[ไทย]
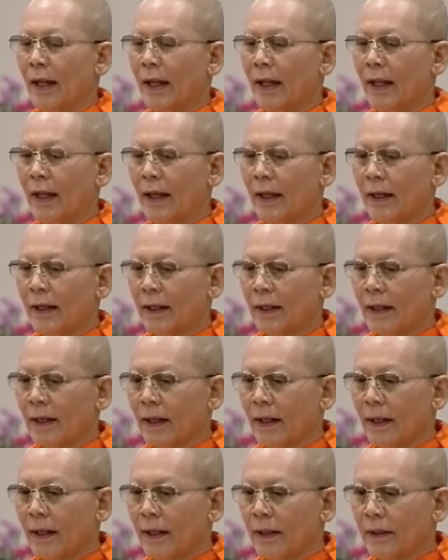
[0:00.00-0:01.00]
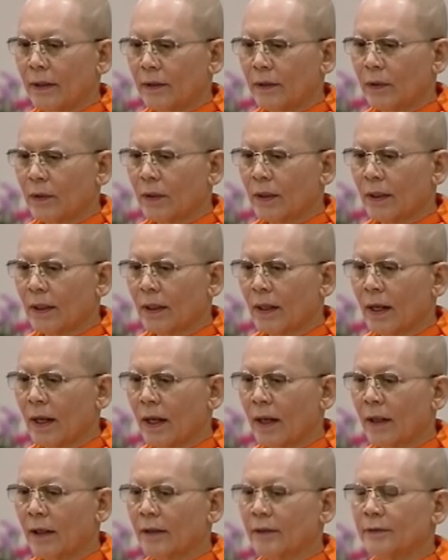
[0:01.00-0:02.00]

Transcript: และในทุกๆครั้ง